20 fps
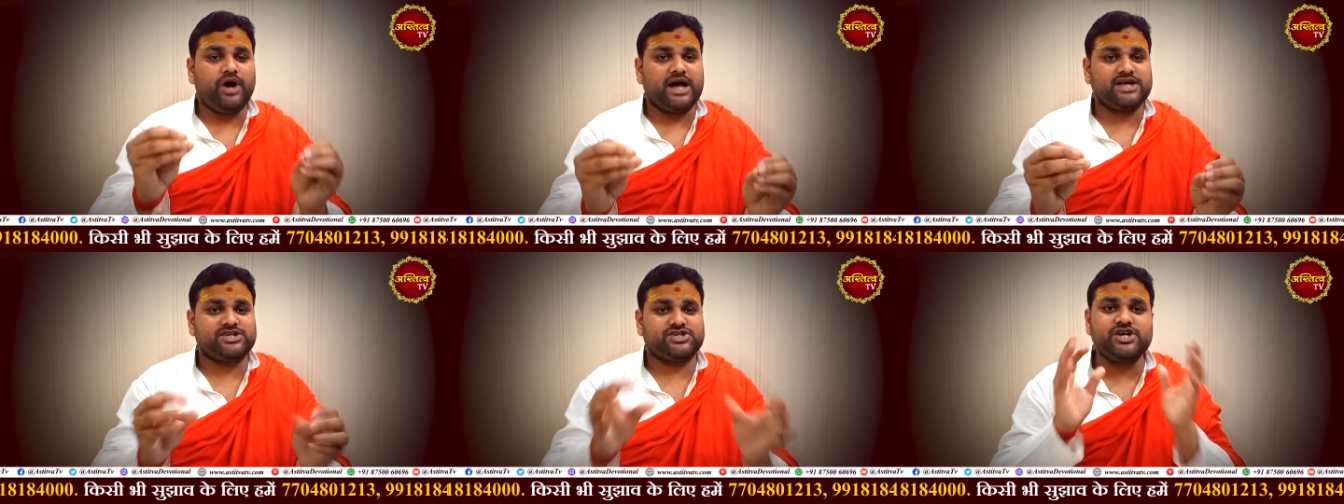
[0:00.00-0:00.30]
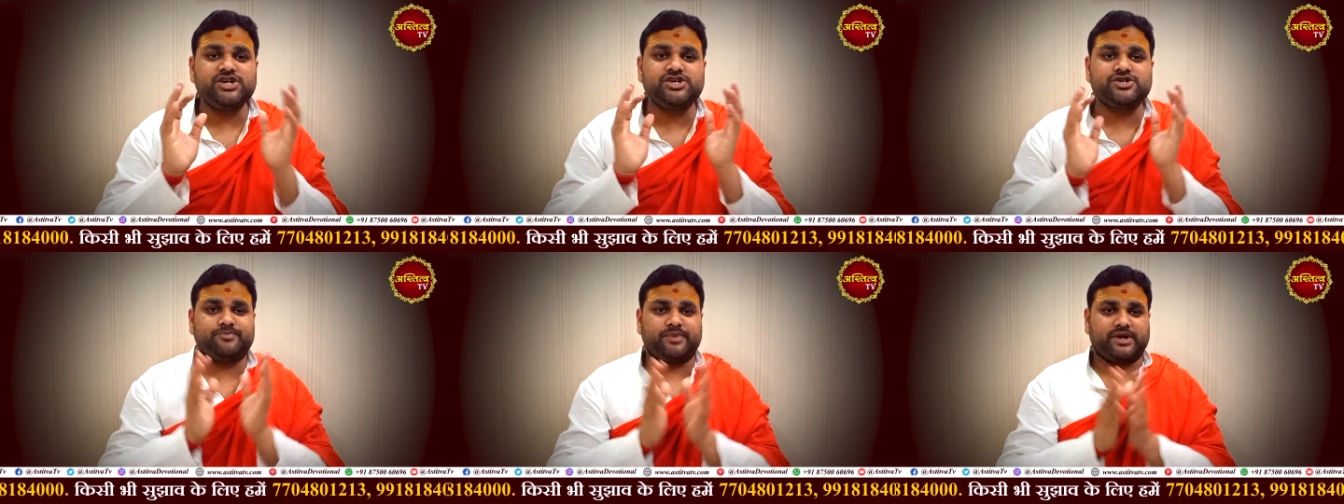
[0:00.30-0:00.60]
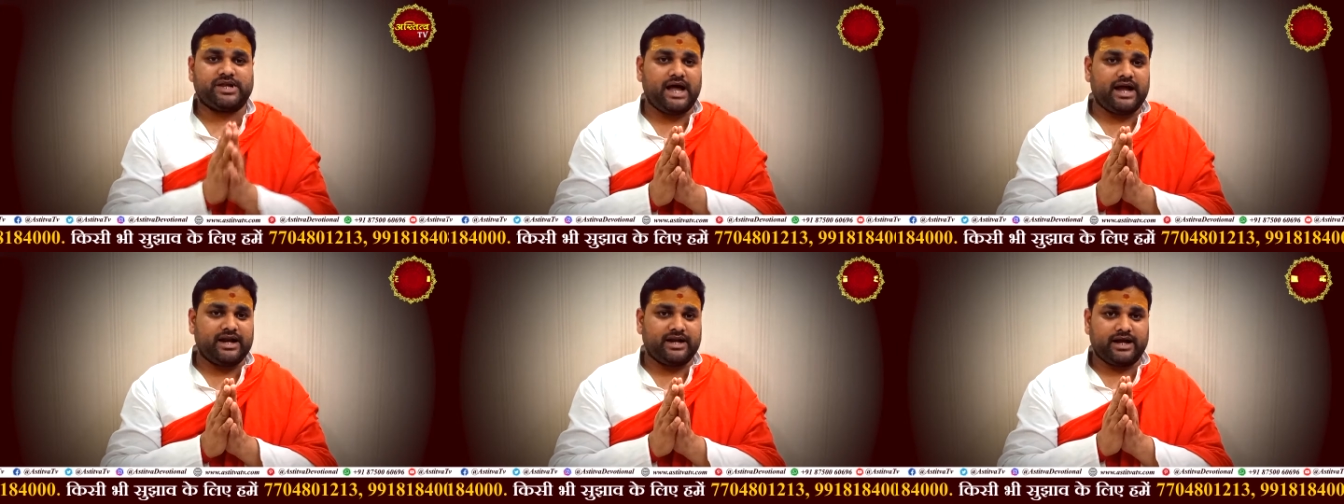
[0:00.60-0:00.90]
आशीष
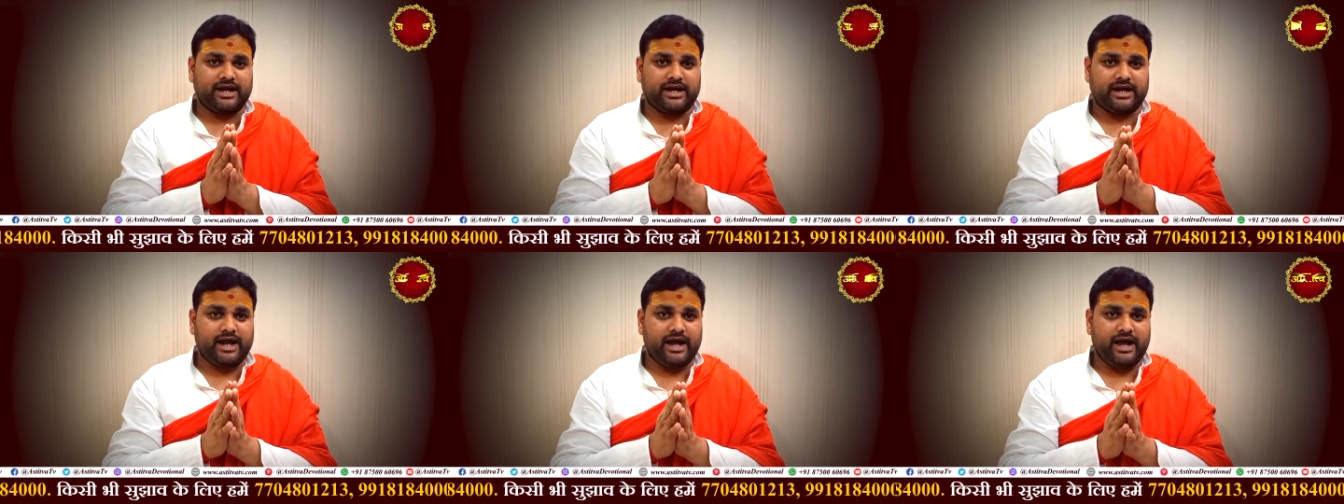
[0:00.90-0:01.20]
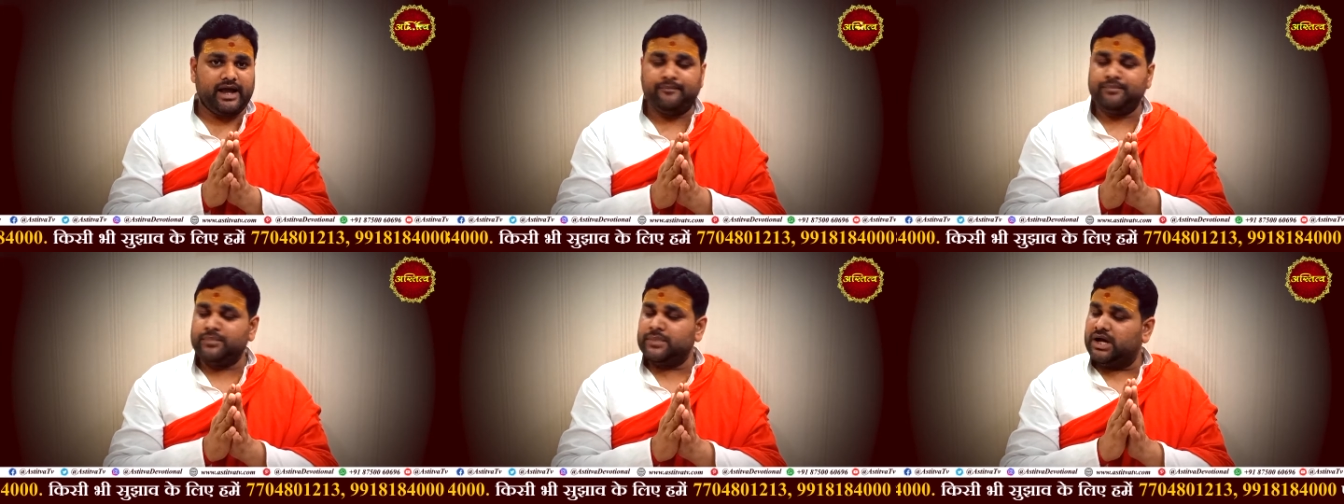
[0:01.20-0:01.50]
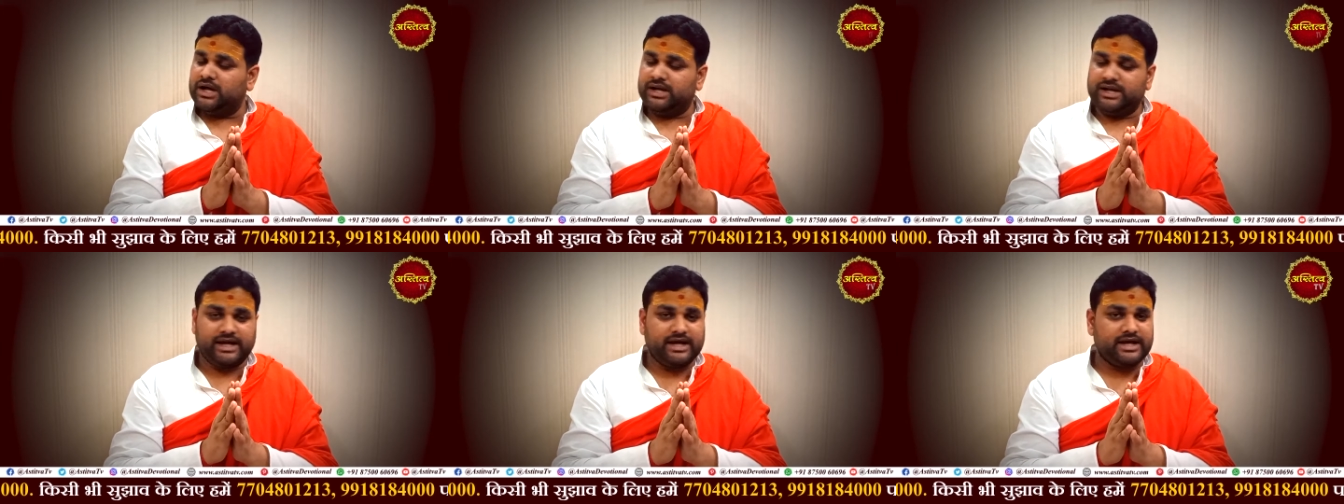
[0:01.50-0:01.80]
प्रदान करना है
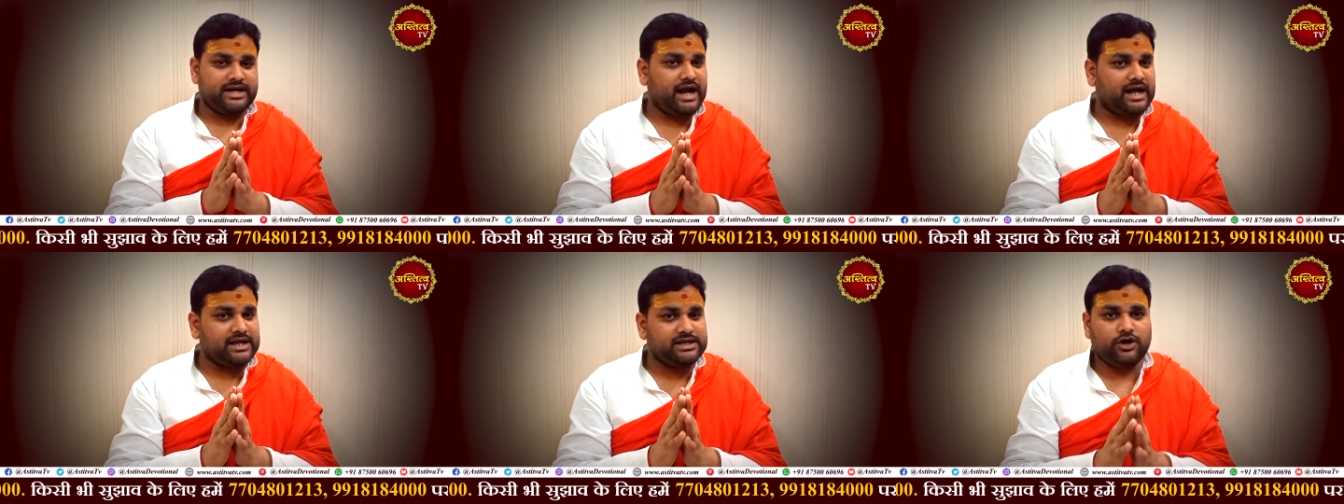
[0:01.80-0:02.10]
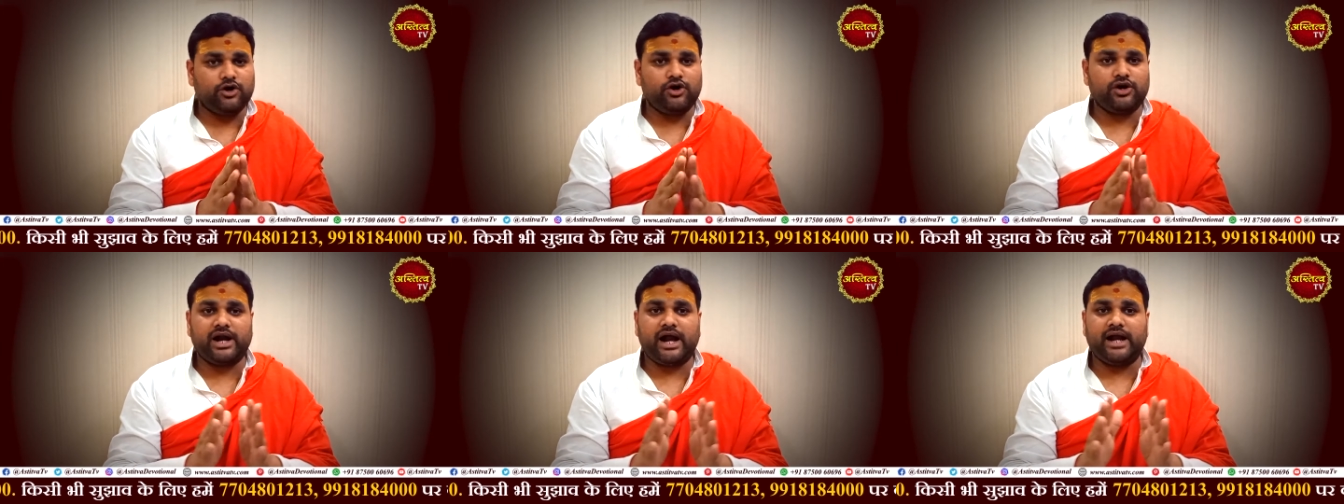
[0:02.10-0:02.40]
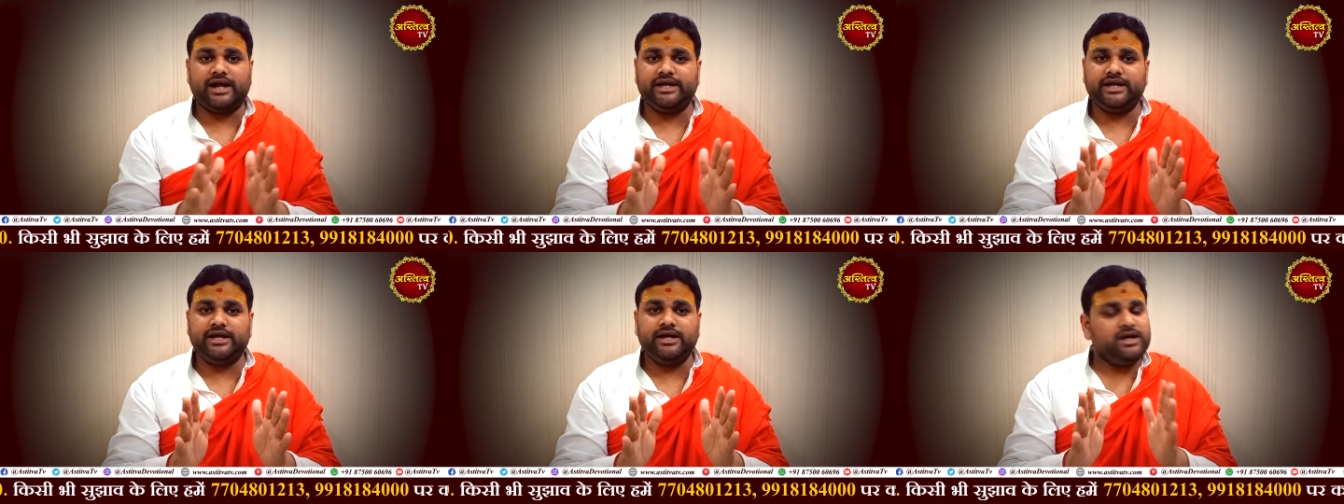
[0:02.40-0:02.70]
लेकिन राजा और
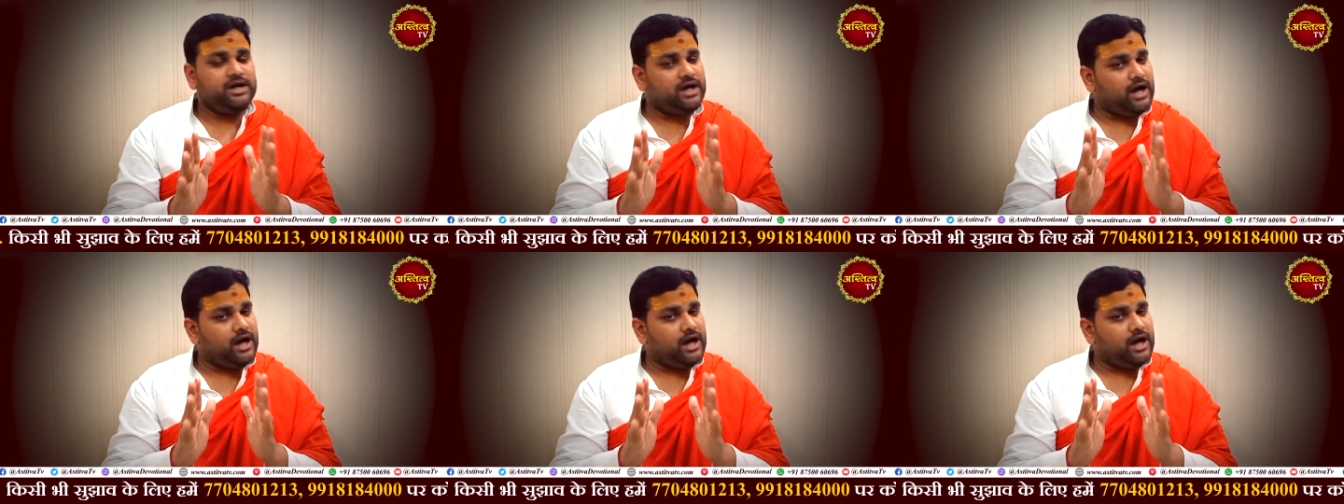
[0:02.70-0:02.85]
रानी